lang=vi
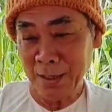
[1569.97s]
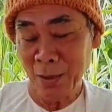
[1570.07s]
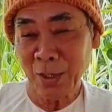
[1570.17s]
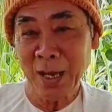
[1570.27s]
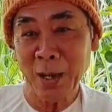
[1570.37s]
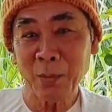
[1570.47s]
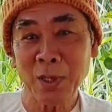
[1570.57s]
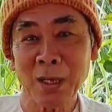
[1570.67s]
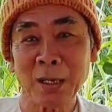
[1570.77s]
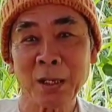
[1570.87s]
sáu cái chạm
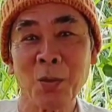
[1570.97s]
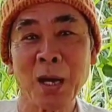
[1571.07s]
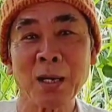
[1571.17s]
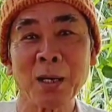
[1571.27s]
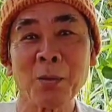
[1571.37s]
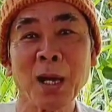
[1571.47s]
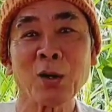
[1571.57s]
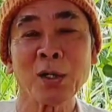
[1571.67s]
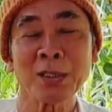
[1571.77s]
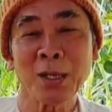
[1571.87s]
đó là kêu bằng là
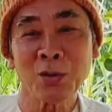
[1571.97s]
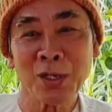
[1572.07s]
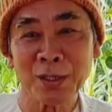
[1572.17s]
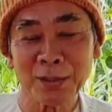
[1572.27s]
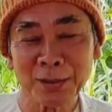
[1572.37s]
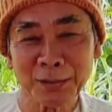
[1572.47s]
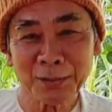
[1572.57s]
ba cõi sáu đường đó.